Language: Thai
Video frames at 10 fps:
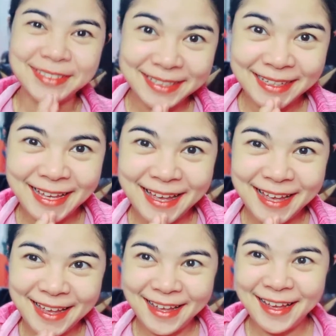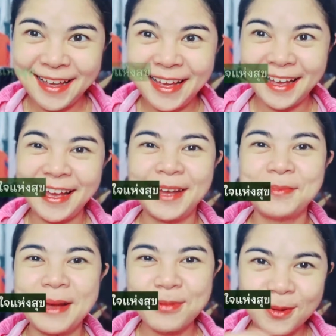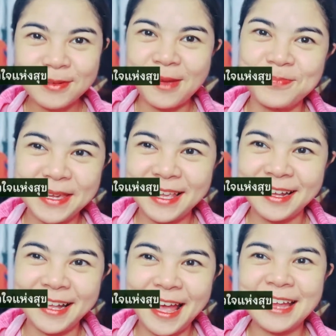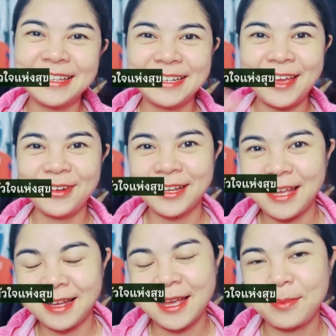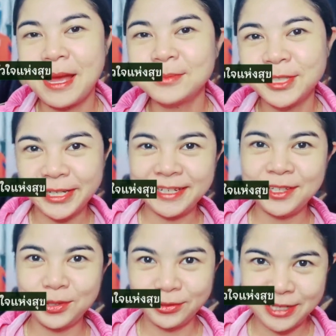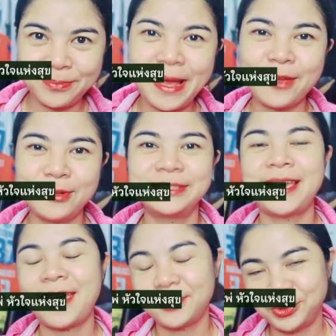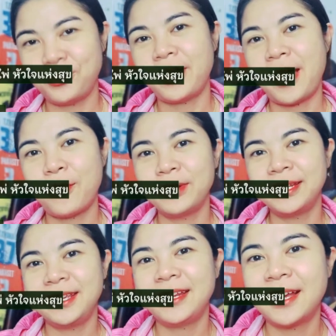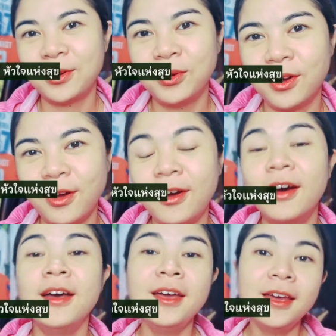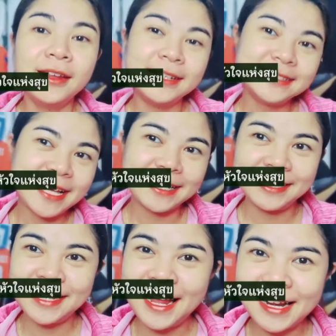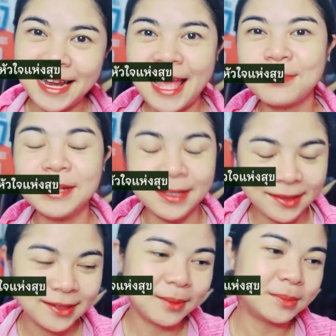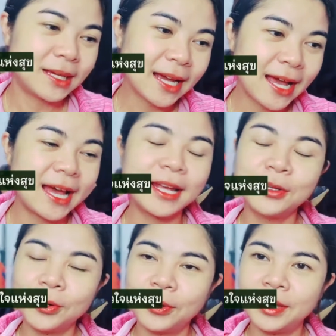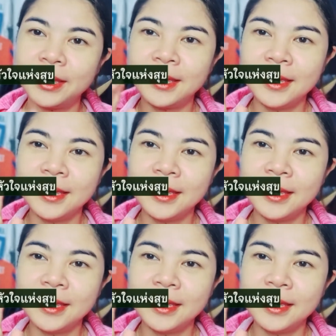สวัสดีค่ะมาพบกับพิกอากาศอีกแล้วนะคะกับอ้ำธรินีดนตรีไพ่หัวใจแห่งสุขค่ะวันนี้นะคะหัวข้อนิสัยที่น่ารักเหมือนเดิมนะคะโดย